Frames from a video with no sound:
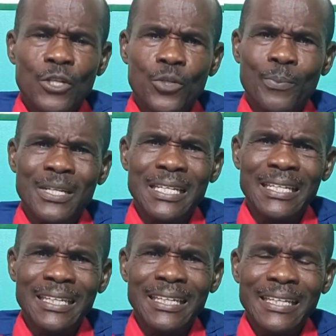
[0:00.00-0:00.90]
je peux
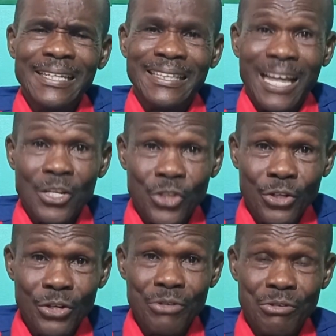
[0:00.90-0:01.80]
dire,
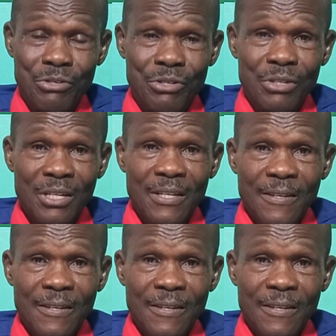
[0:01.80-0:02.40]
dangereuses